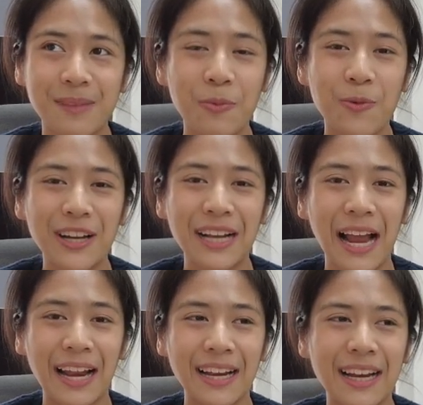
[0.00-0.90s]
มาม่วน
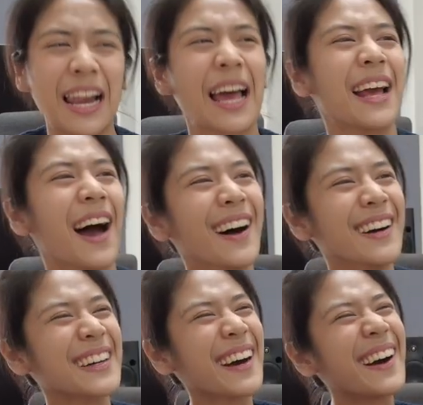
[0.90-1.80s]
กันอะไรอะ
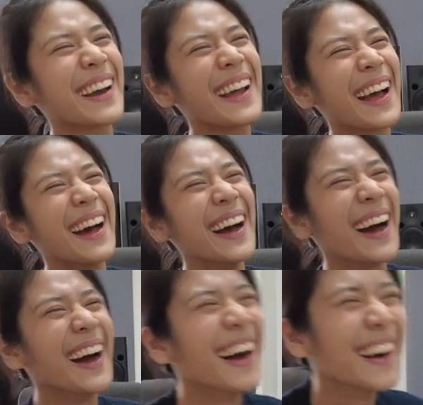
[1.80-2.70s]
เขินอ่ะ
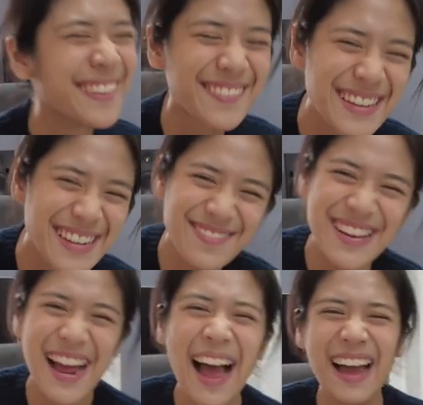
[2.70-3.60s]
ไม่
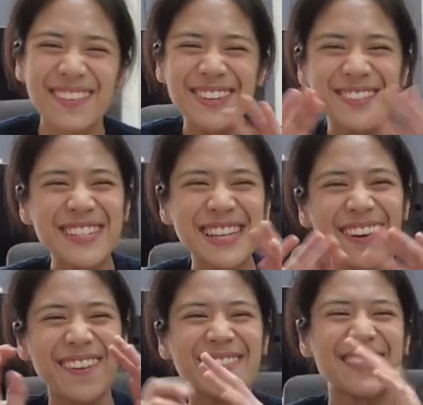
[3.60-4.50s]
ไม่ได้มันดูไม่ใช่คน